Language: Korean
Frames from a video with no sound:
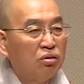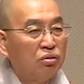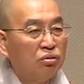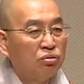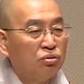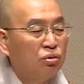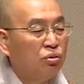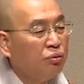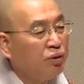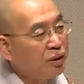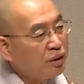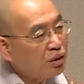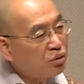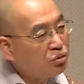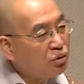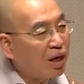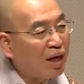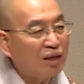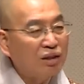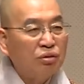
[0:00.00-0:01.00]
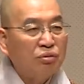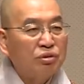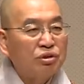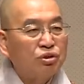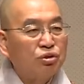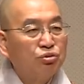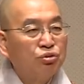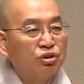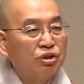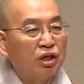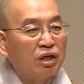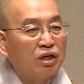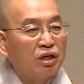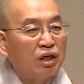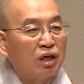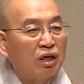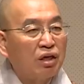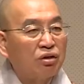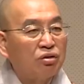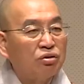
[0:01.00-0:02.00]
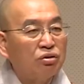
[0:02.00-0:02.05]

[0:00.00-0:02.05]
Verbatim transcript: 너왜 자꾸 나한테 와서 귀찮게 하나?